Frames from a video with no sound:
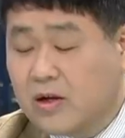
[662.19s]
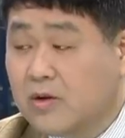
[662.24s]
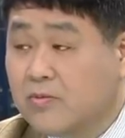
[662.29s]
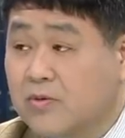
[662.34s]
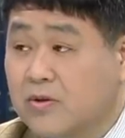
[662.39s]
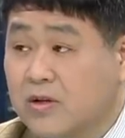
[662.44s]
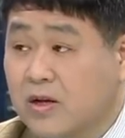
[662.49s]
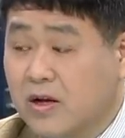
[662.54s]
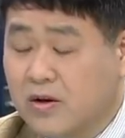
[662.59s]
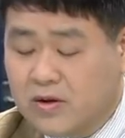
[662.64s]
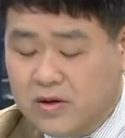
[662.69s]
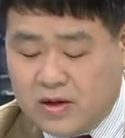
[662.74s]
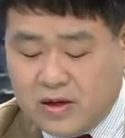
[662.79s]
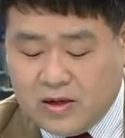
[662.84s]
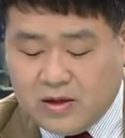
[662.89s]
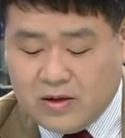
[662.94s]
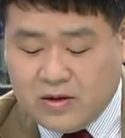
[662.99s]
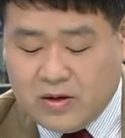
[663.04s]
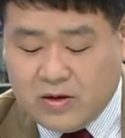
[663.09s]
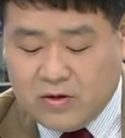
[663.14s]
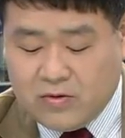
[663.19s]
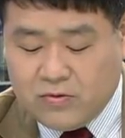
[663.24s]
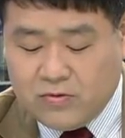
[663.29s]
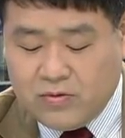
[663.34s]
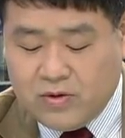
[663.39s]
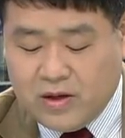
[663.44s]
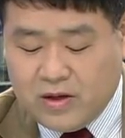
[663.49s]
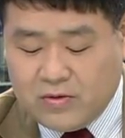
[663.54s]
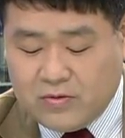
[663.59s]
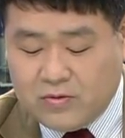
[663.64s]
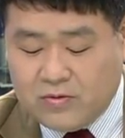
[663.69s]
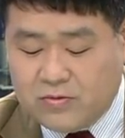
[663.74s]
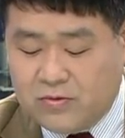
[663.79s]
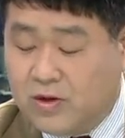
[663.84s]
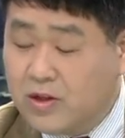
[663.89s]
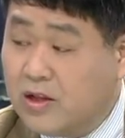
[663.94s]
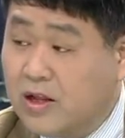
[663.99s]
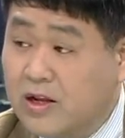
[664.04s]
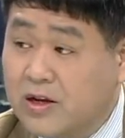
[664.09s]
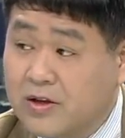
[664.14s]
급등하거나 국내
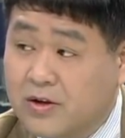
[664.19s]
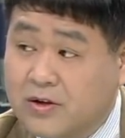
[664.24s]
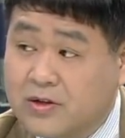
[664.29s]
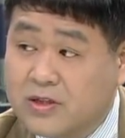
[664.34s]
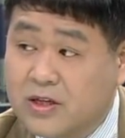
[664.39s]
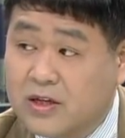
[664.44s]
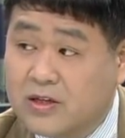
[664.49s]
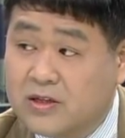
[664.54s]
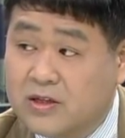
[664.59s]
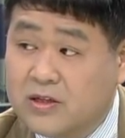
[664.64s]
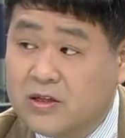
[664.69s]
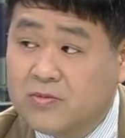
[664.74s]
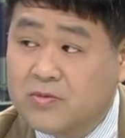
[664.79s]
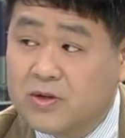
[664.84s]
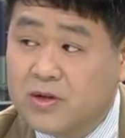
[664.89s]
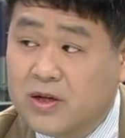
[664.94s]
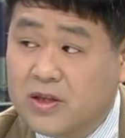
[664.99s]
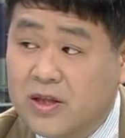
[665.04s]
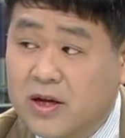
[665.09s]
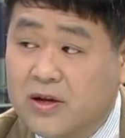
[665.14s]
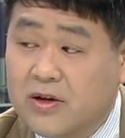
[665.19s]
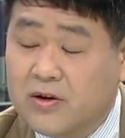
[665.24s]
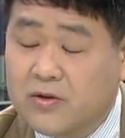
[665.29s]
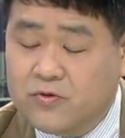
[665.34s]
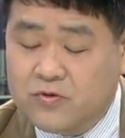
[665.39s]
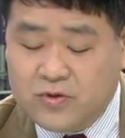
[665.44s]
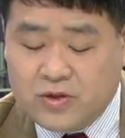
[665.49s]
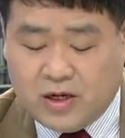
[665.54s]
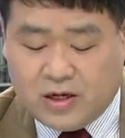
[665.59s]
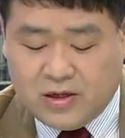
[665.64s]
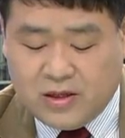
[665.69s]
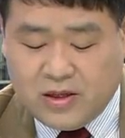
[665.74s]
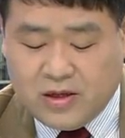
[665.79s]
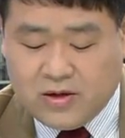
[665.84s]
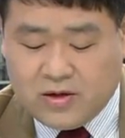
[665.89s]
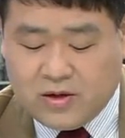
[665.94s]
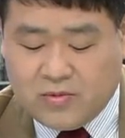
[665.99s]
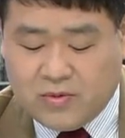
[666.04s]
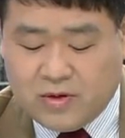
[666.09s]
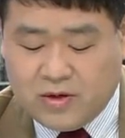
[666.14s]
우리나라 경제에 직접적인 타격을 주지
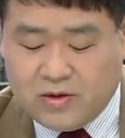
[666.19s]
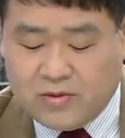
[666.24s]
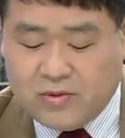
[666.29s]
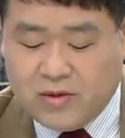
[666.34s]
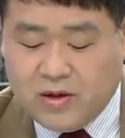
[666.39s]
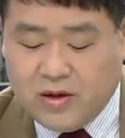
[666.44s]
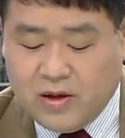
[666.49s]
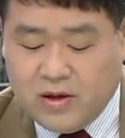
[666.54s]
않는다 그러면은